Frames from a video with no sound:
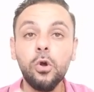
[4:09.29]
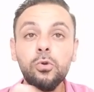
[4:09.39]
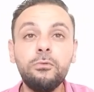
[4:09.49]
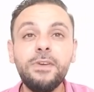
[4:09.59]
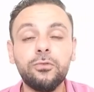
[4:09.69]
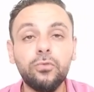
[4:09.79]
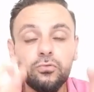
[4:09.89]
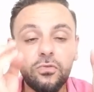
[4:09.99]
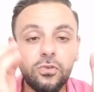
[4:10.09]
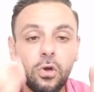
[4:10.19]

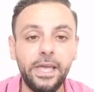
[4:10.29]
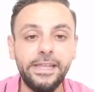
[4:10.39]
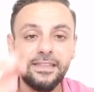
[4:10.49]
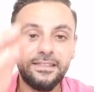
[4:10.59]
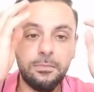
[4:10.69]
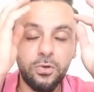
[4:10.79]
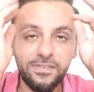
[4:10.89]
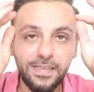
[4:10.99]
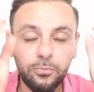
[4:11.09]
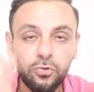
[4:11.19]
L'ouverture du score, elle est tellement
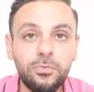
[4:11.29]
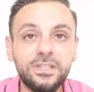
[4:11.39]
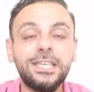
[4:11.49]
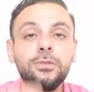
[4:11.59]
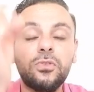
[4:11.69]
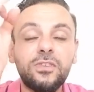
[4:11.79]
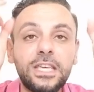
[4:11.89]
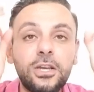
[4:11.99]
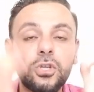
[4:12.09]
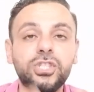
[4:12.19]
symptomatique de ce
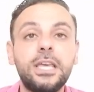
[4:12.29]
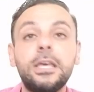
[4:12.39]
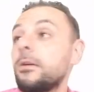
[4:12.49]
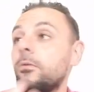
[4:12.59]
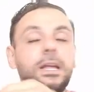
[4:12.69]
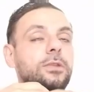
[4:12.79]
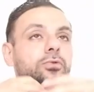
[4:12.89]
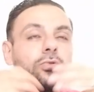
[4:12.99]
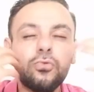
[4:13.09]
qui cloche et voilà de,